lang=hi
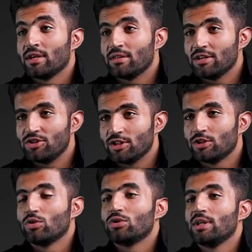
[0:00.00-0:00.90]
इतनी
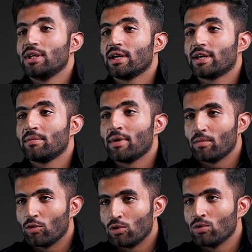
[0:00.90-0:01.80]
चीज़ें होती हैं कि
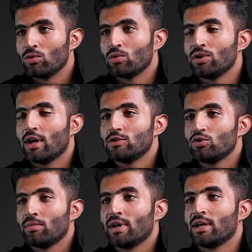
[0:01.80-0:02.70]
मैं बोलूँ या
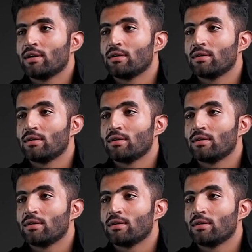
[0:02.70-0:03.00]
जो मैं